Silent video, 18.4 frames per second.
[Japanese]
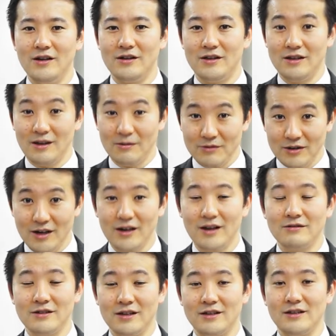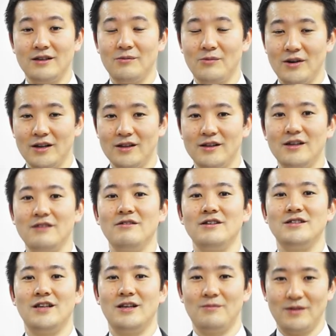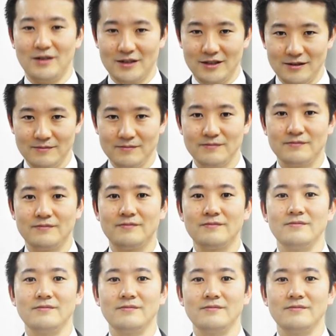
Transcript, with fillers: DM なんか打たせてもらったりはしています。